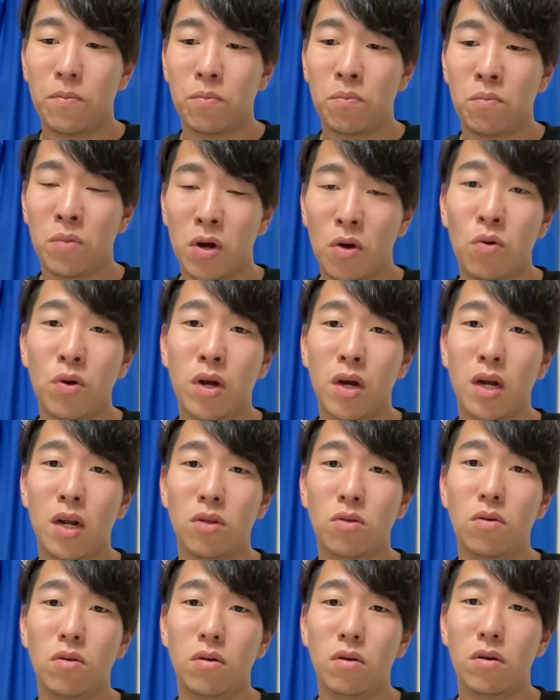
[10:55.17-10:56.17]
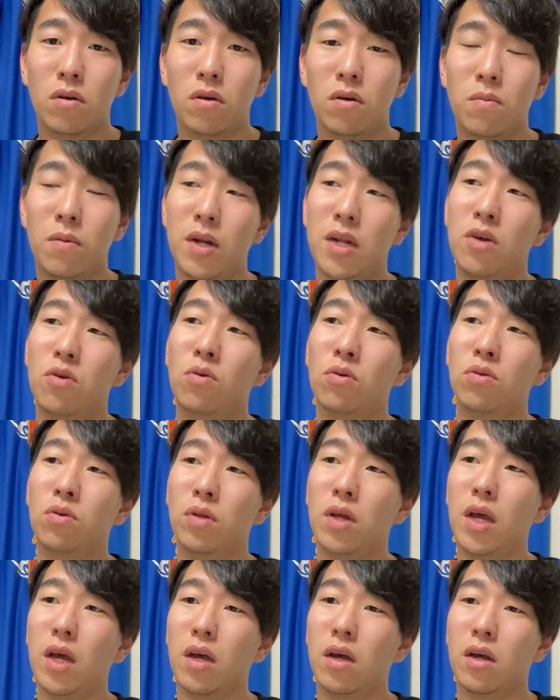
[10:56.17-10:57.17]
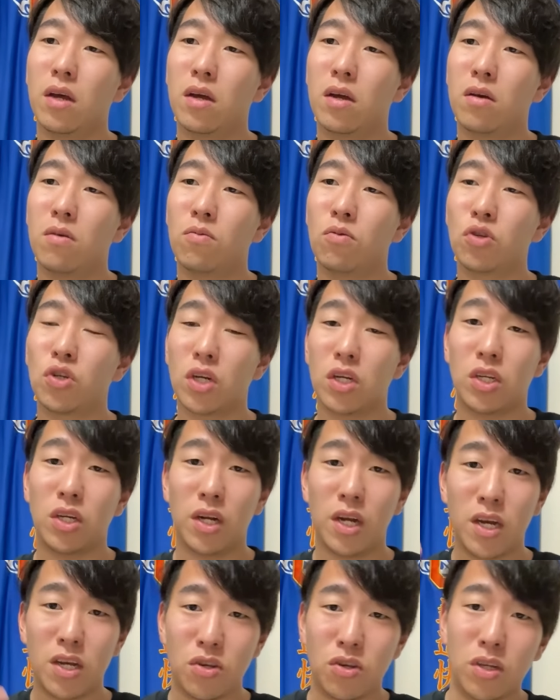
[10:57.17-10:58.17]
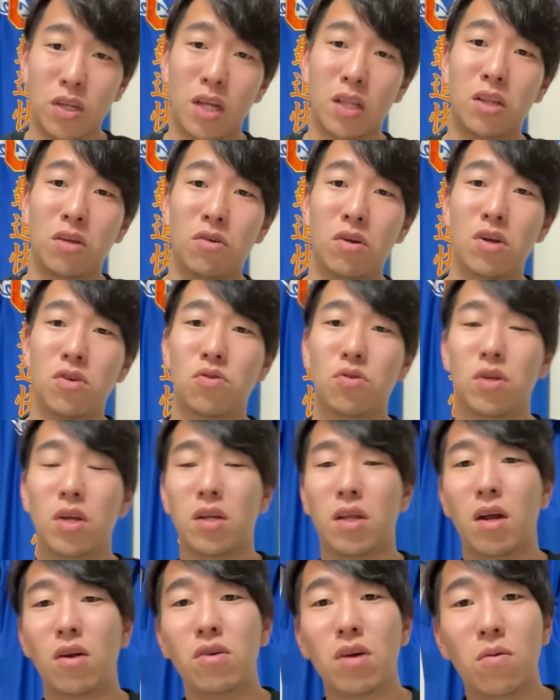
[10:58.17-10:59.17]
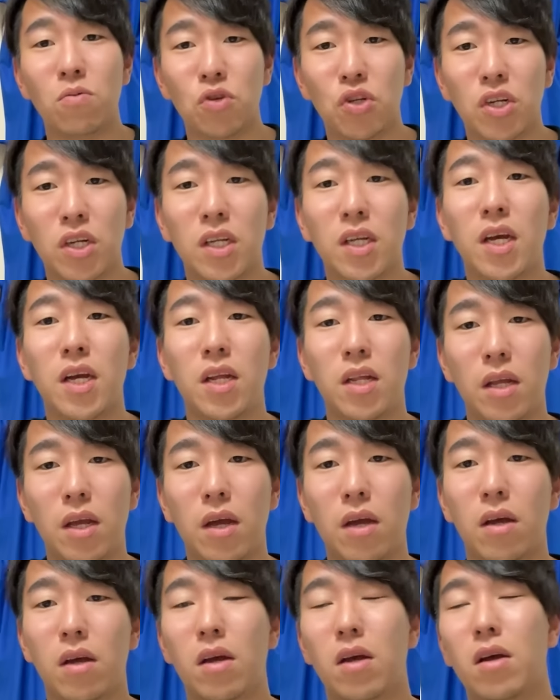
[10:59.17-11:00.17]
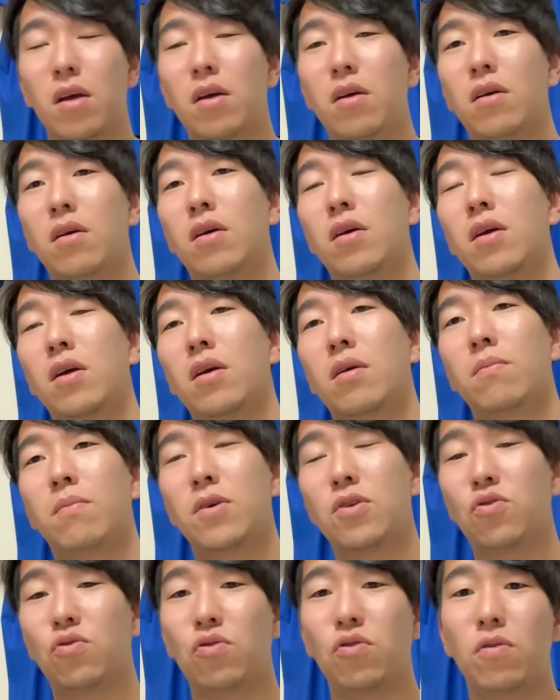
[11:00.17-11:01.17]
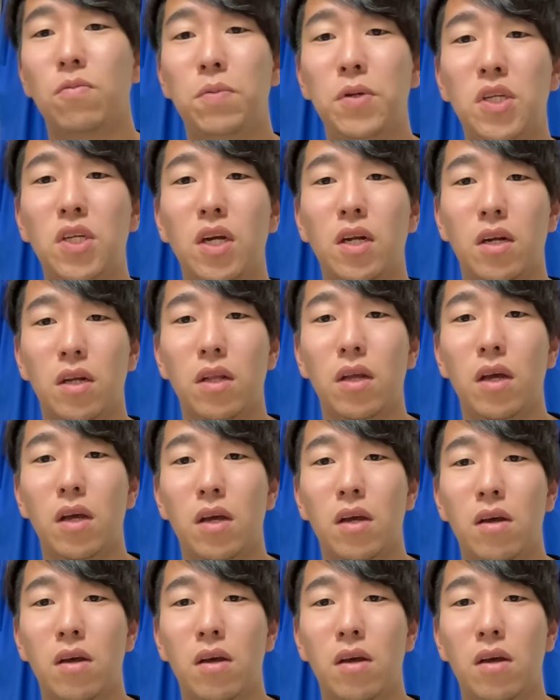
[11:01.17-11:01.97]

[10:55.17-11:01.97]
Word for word: まあ、これからの、まあ、日本のね、もしかしたらエースになってくれる存在になるかもしれないんで、まあ、そういうピッチャーなんで、